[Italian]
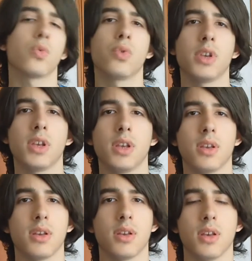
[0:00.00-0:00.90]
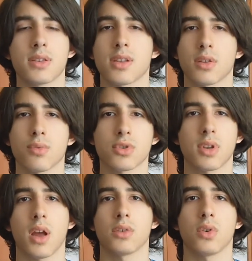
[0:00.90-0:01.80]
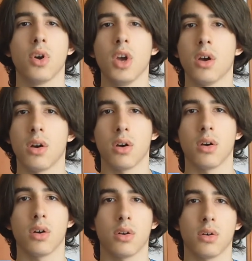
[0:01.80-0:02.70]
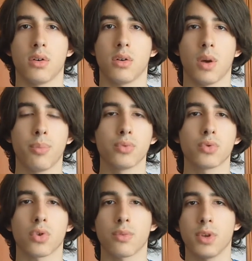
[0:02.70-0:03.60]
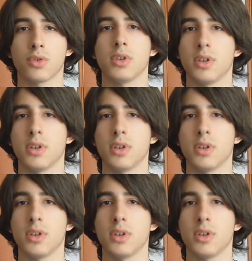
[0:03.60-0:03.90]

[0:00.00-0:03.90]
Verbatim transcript: cui è stato mostrato uh, appunto l'omino